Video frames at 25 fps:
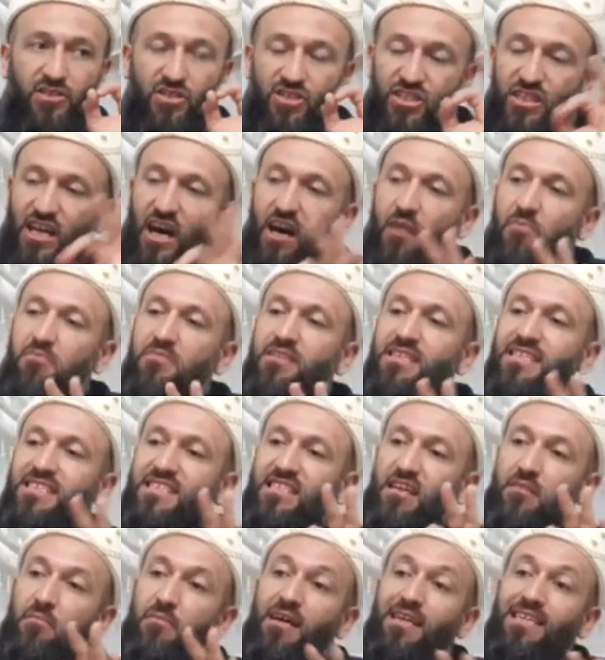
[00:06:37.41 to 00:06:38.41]
camide
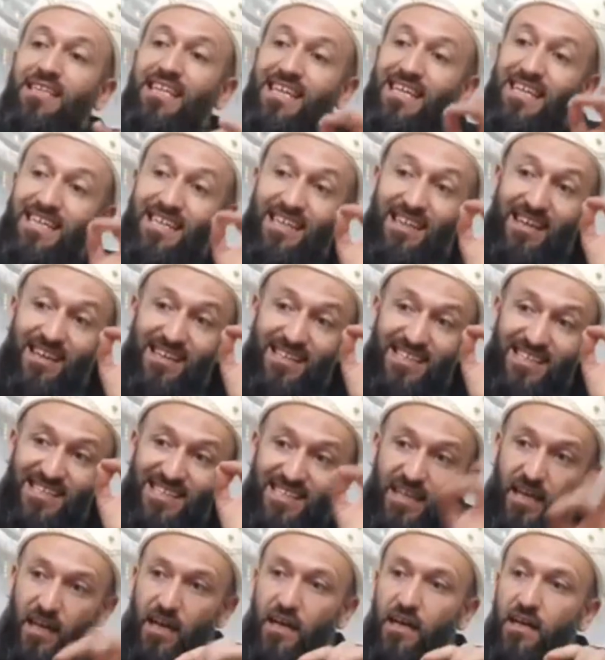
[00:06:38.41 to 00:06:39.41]
cemaatle
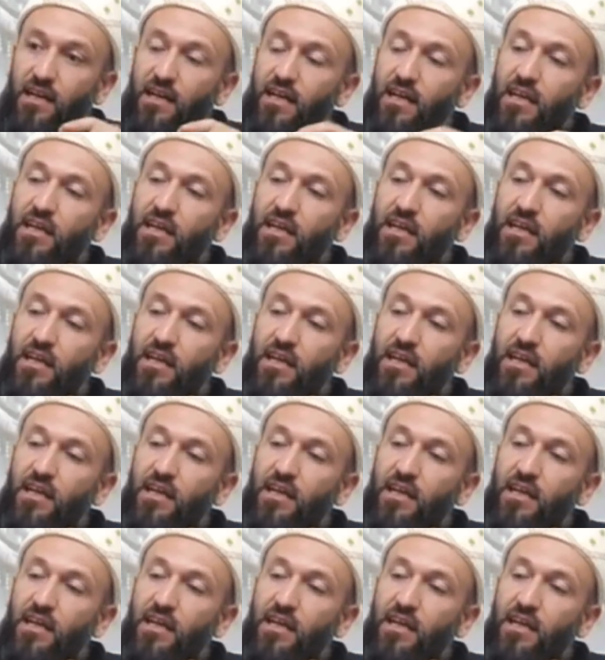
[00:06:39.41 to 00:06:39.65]
kılarsa